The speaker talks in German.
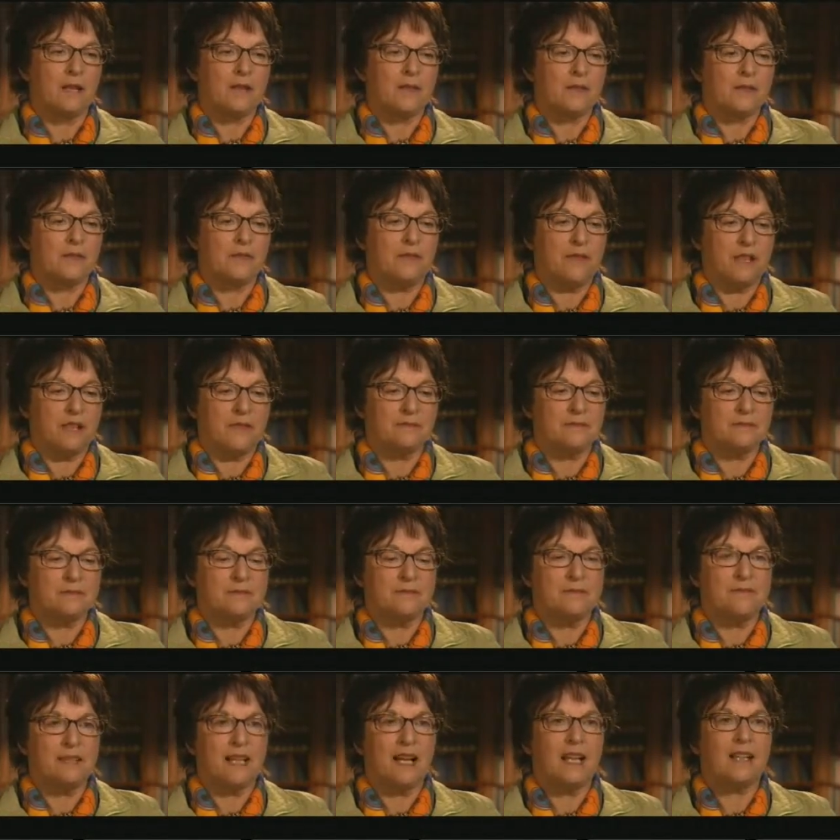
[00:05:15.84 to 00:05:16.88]
Insofern
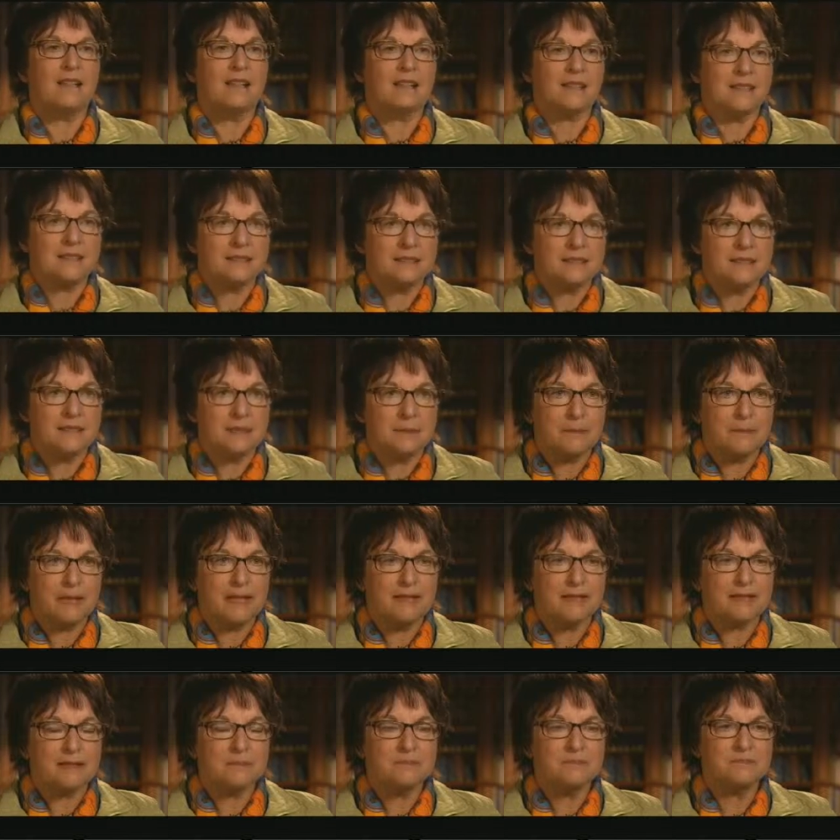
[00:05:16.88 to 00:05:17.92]
alles richtig
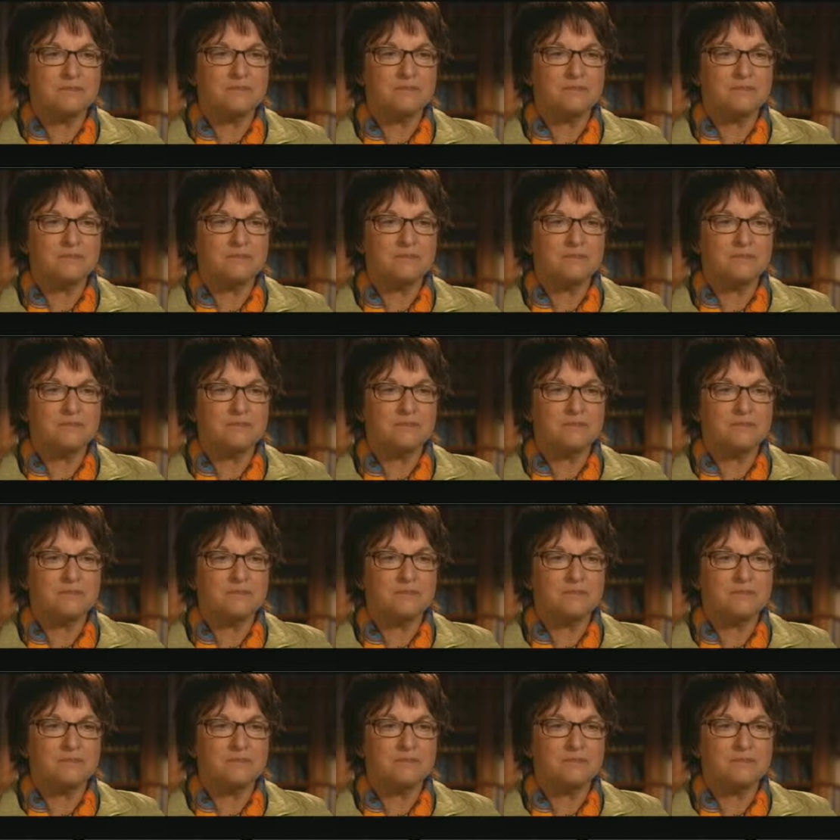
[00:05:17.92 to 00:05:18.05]
gemacht.